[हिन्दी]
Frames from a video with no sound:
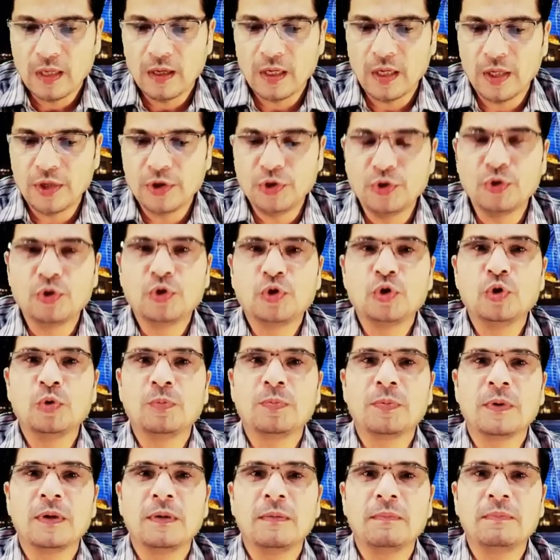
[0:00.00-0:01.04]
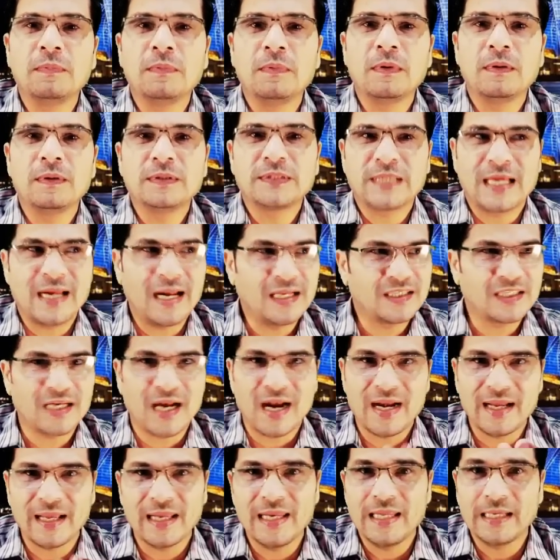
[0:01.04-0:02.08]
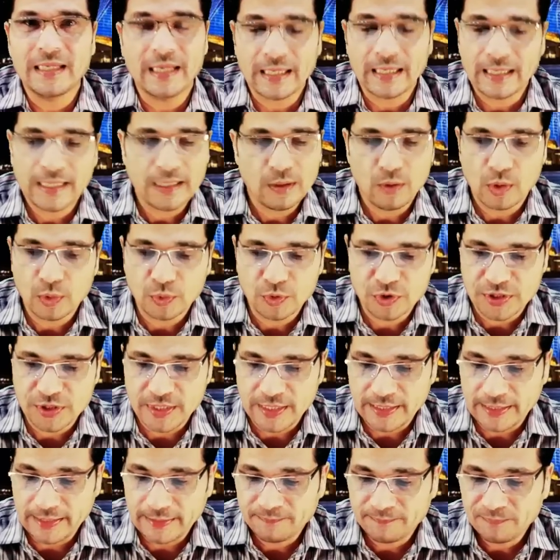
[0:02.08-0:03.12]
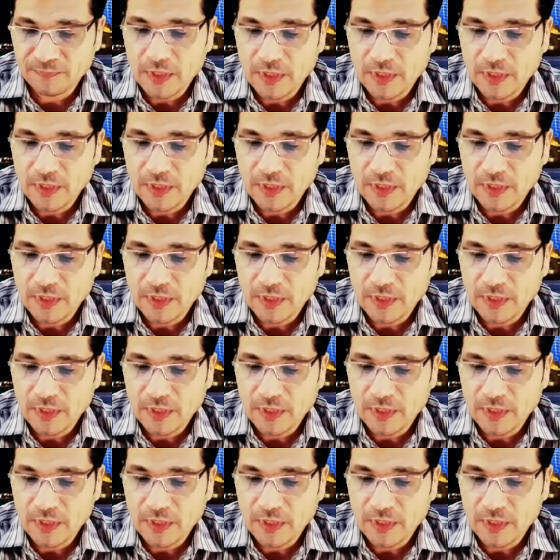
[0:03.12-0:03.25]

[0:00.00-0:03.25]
यूट्यूब चैनल चलाने के लिए कर रहा है और कुछ नहीं है